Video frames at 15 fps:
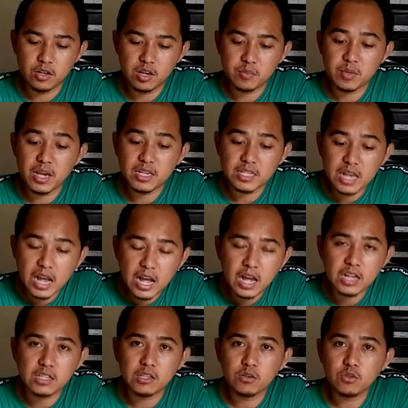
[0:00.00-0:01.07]
yang
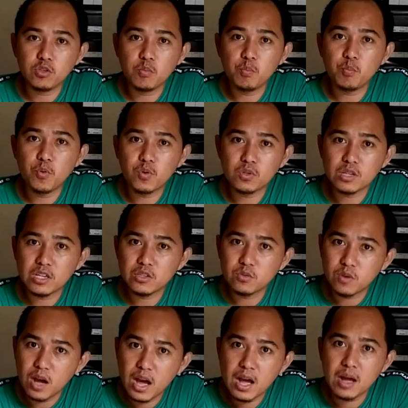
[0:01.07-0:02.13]
biasa terus empuknya
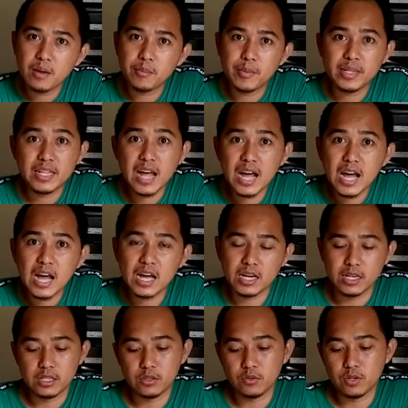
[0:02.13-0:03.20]
juga
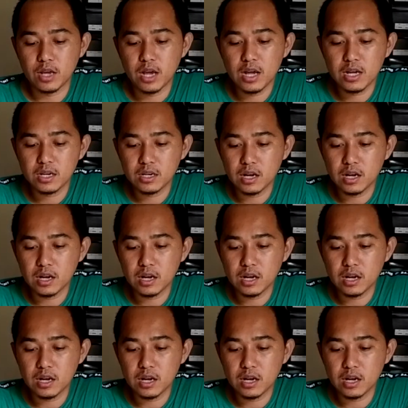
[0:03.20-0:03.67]
beda gitu ya.